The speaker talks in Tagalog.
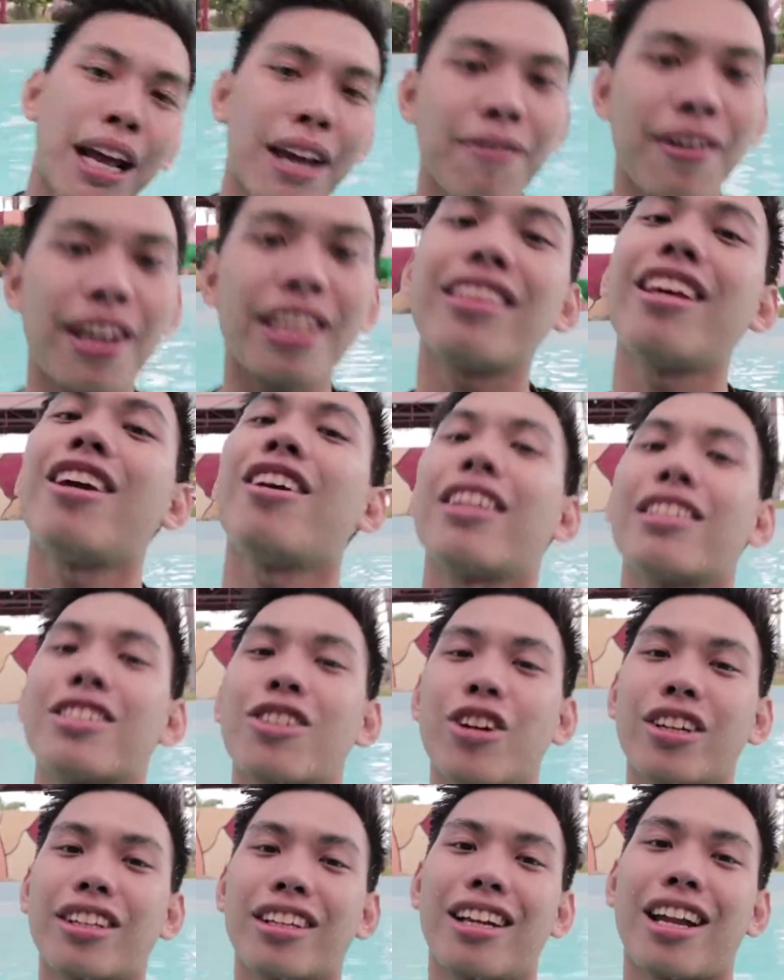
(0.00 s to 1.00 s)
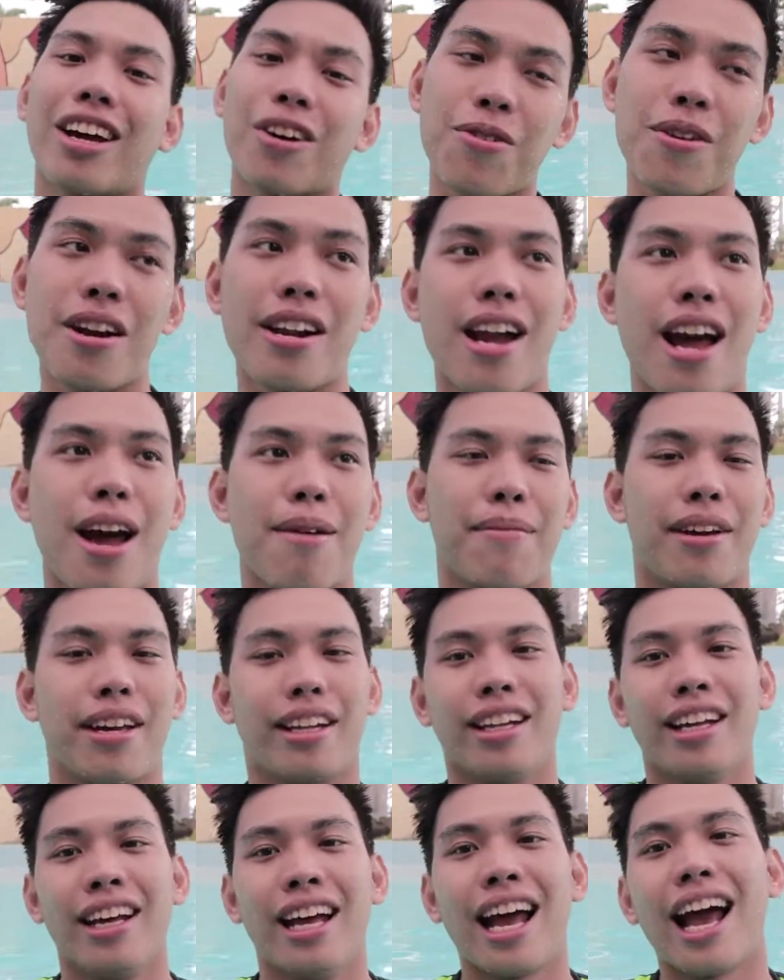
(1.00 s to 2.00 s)
Private resort na nakuha namin.
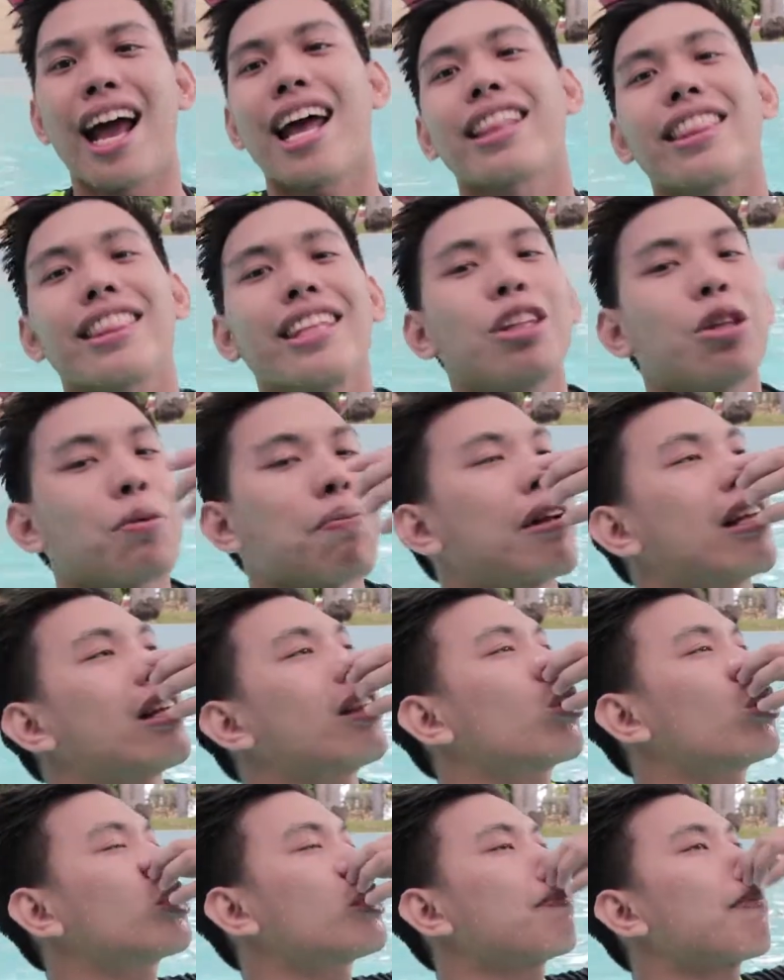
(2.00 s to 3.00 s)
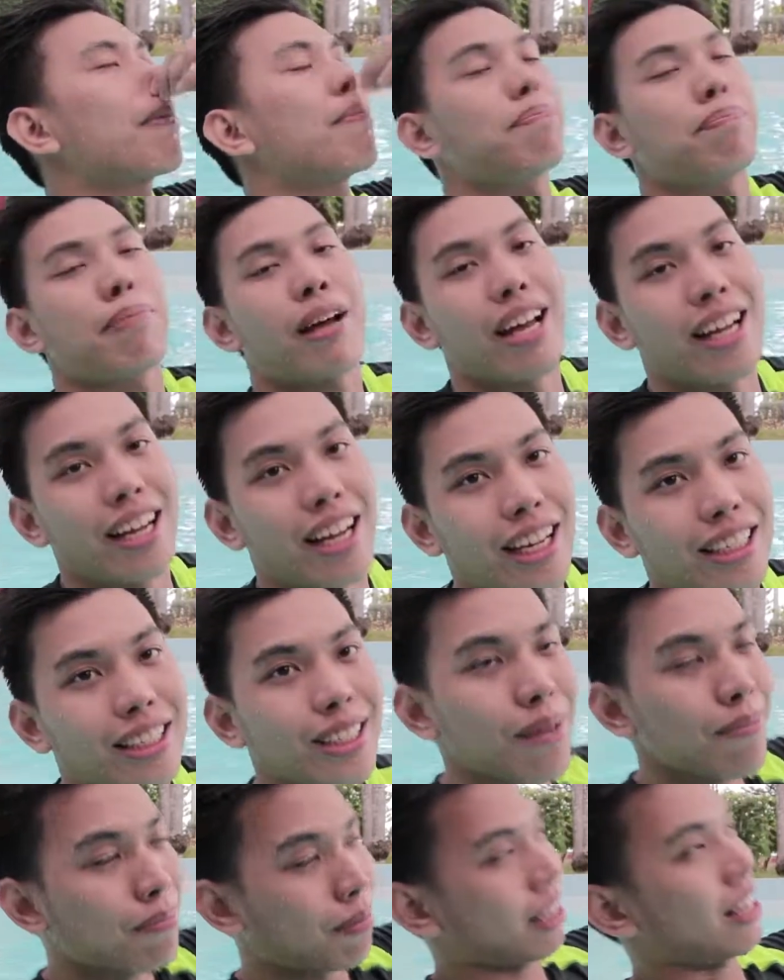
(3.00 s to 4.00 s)
At dito pa rin po sa Pampanga.
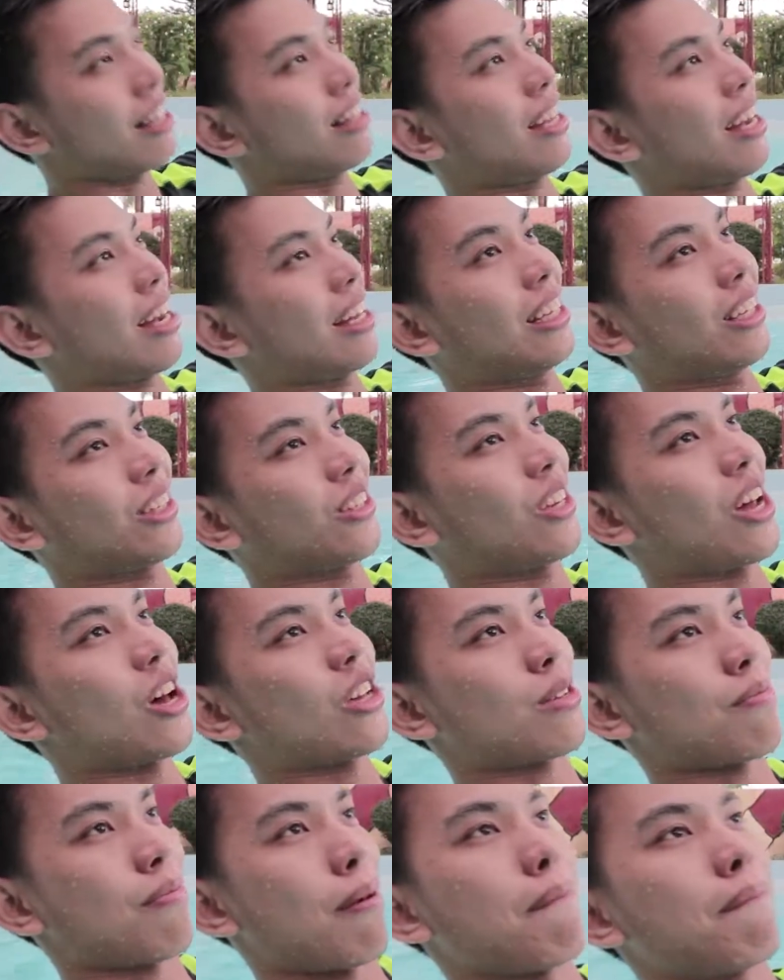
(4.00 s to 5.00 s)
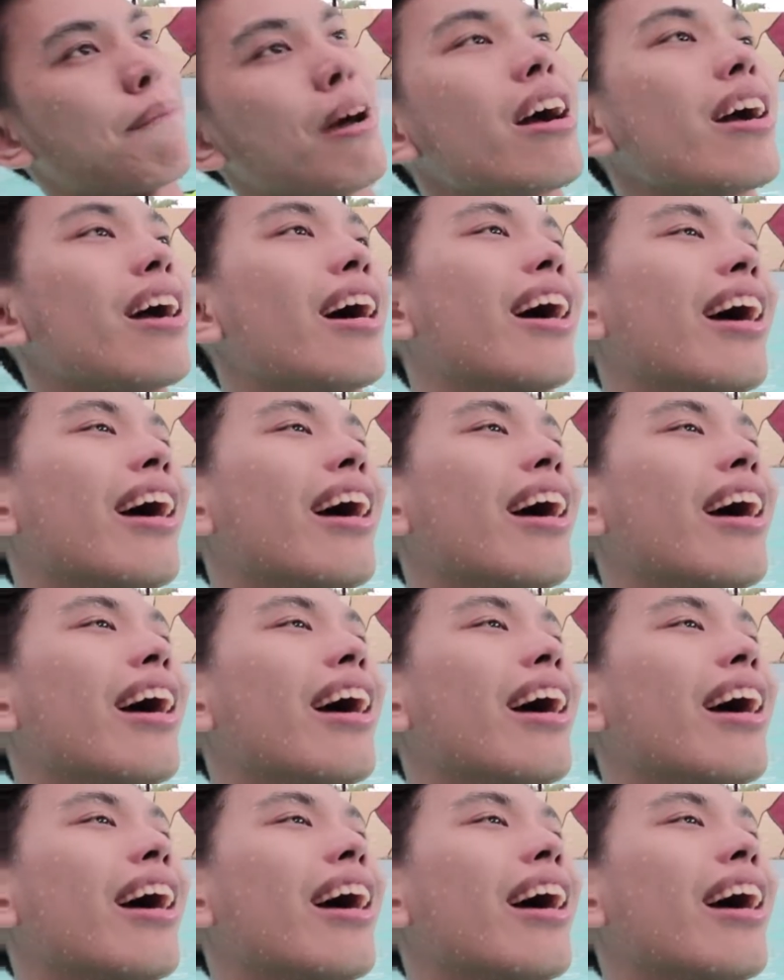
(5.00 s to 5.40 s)
Siyempre, taga dito na ako sa Pampanga,